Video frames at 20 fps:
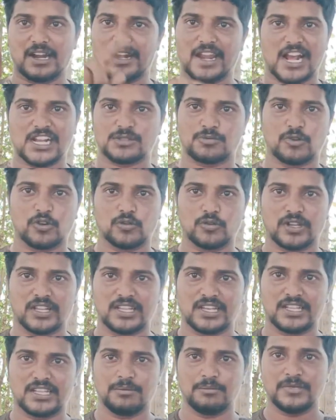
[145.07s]
నా డాష్ బోర్డ్
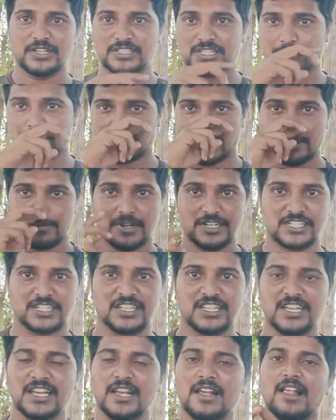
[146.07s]
ఉంటుంది కదా మీరు సబ్స్క్రైబ్
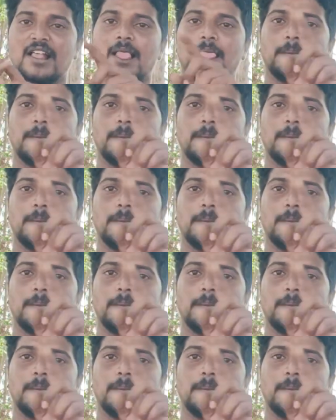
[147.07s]
చేసింది